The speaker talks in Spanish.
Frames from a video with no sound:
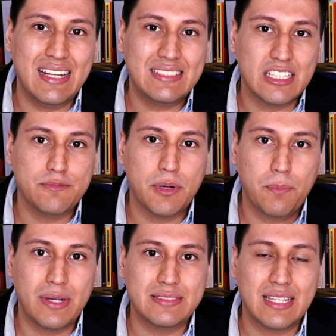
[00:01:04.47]
esas
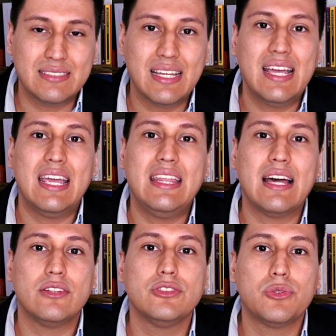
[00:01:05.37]
propuestas y
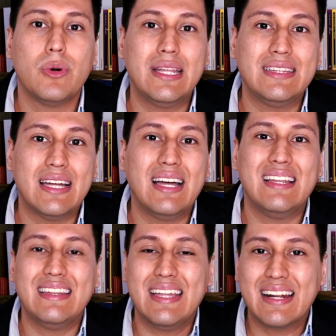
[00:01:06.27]
darnos
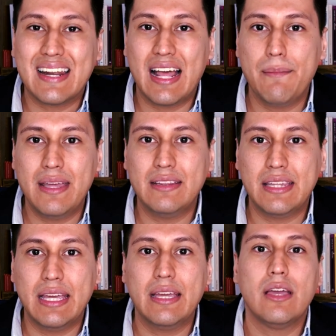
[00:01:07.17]
cuenta de
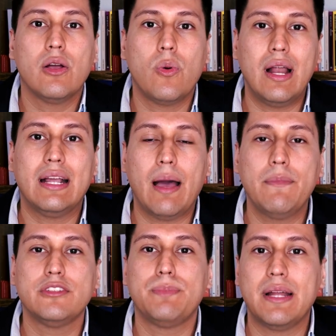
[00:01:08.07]
realmente cuál
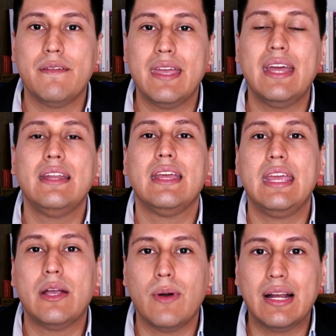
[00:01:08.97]
cambio es para bien
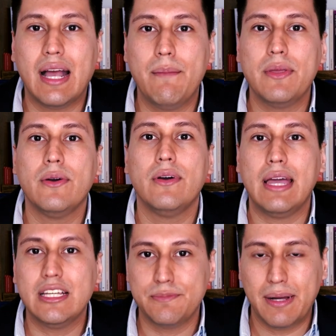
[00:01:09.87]
y cuál cambio
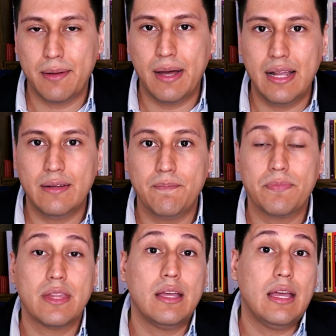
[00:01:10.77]
es para mal.
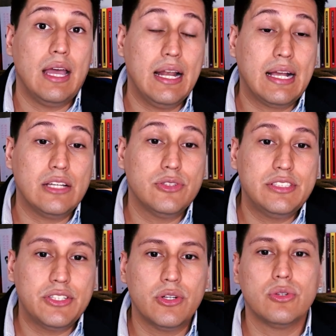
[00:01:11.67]
El caso del
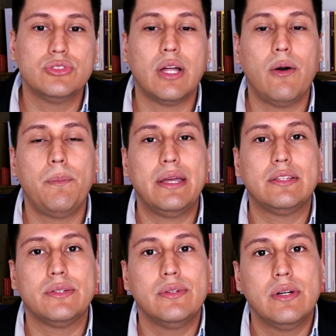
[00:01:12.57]
señor Gustavo
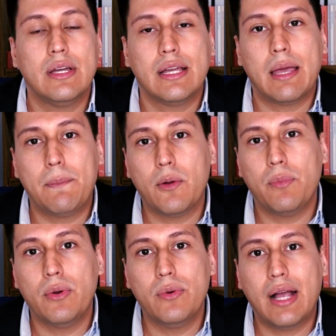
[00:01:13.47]
Petro, que
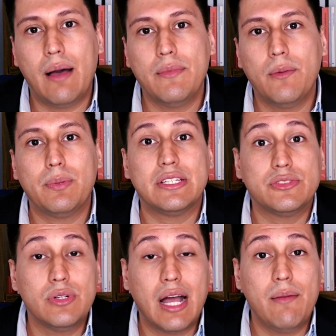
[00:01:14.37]
propone un cambio, pues
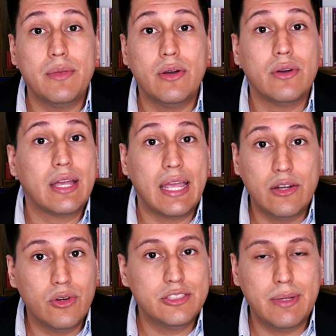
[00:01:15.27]
es un cambio que
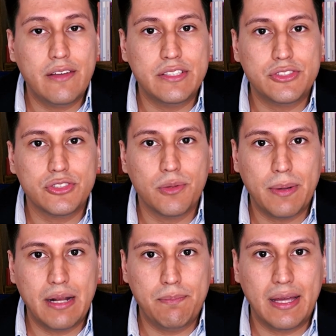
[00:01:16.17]
no es beneficioso
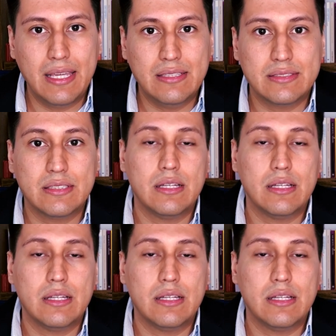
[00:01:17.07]
para el país.